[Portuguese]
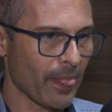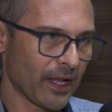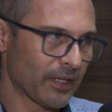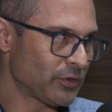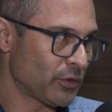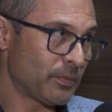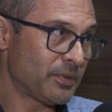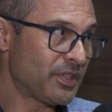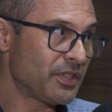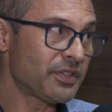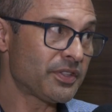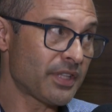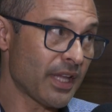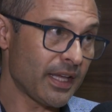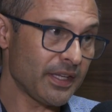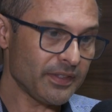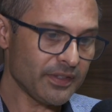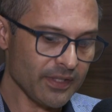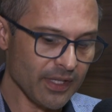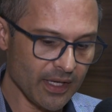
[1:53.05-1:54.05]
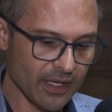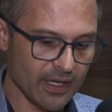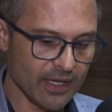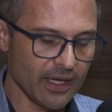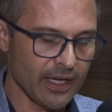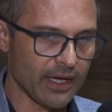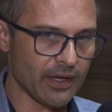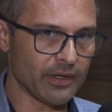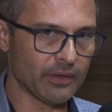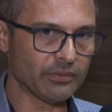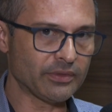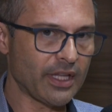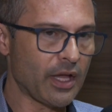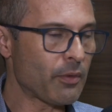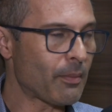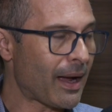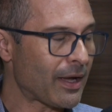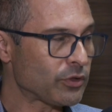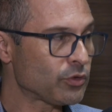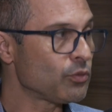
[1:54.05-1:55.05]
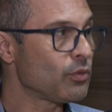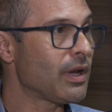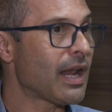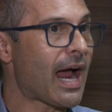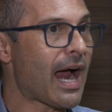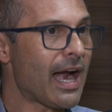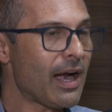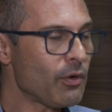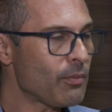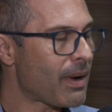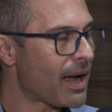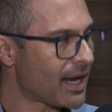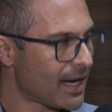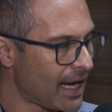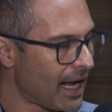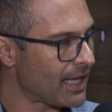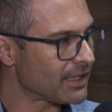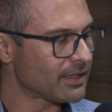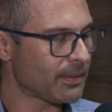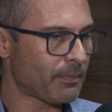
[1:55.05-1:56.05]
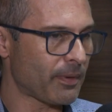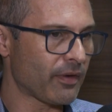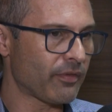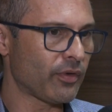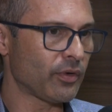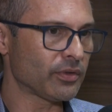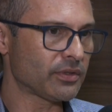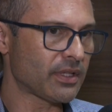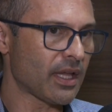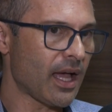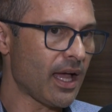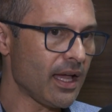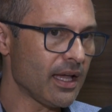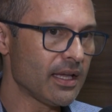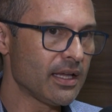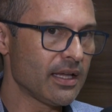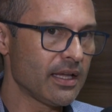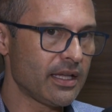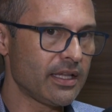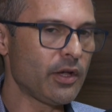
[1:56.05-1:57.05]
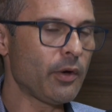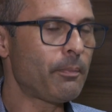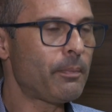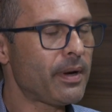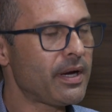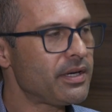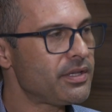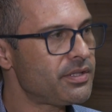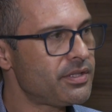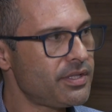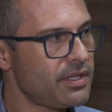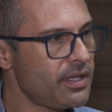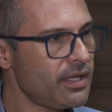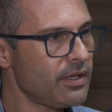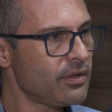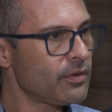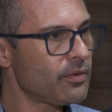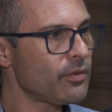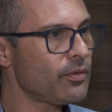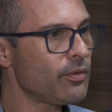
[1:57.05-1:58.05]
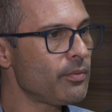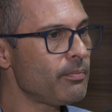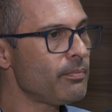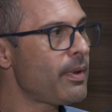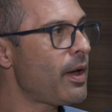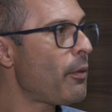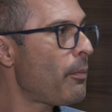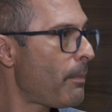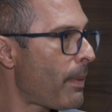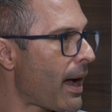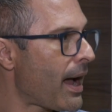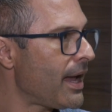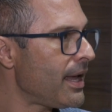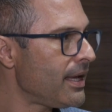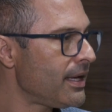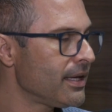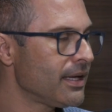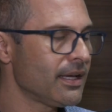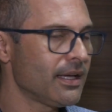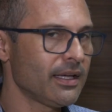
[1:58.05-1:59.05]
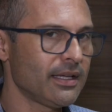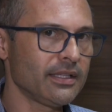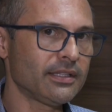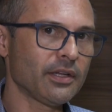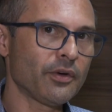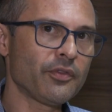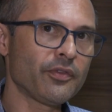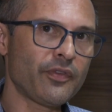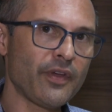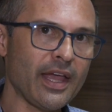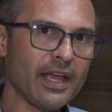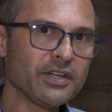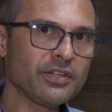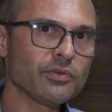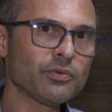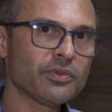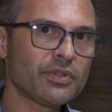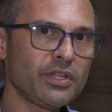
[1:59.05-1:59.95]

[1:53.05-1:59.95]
subsistência, eu não tenho mais um lar, uma casa para voltar, e eu perdi o meu pai. Então veja o